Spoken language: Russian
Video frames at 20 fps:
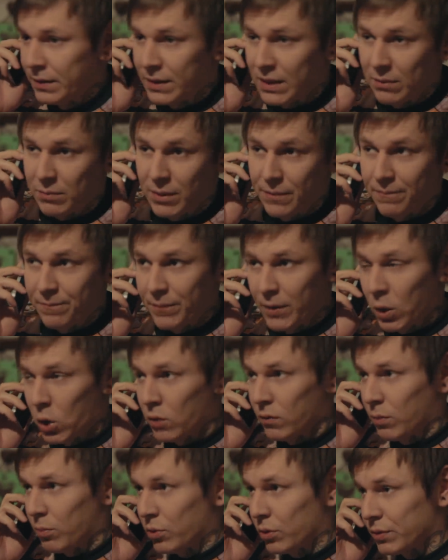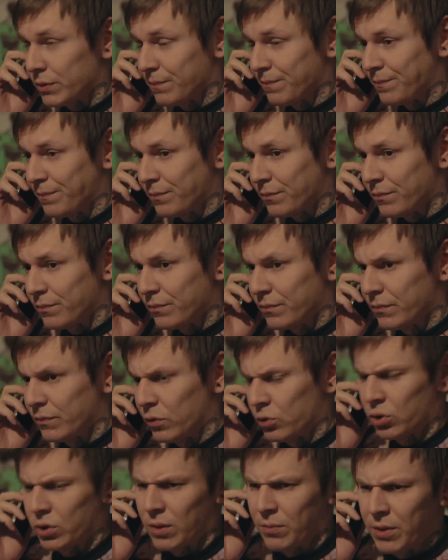Это самое, такой вопрос.
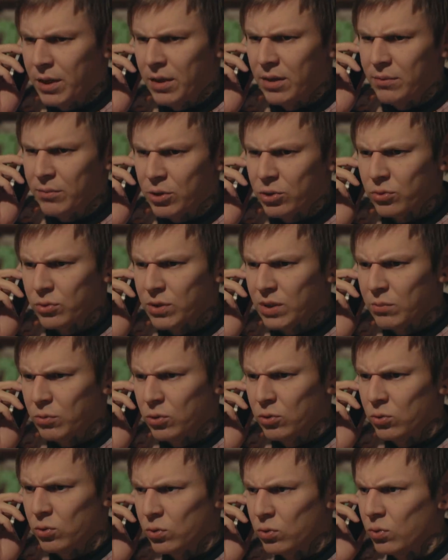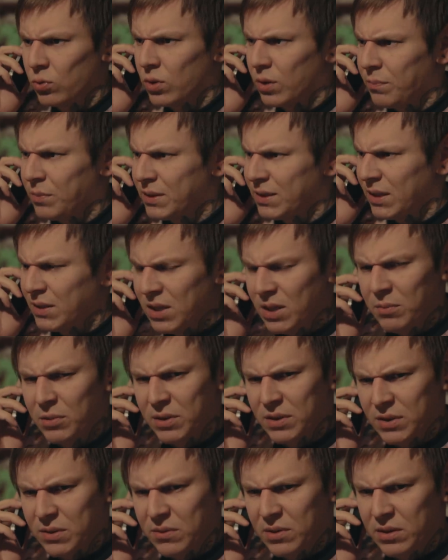Вы что там, реально между собой друг друга писателями
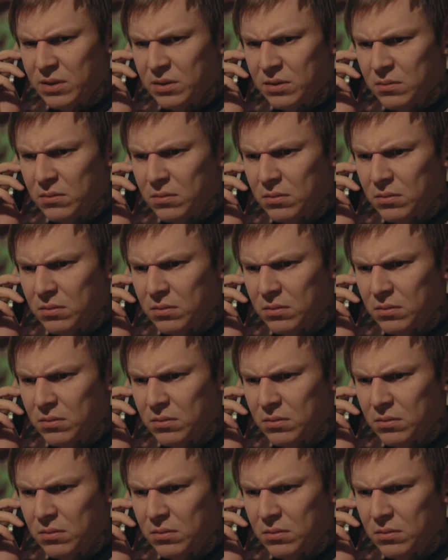называете?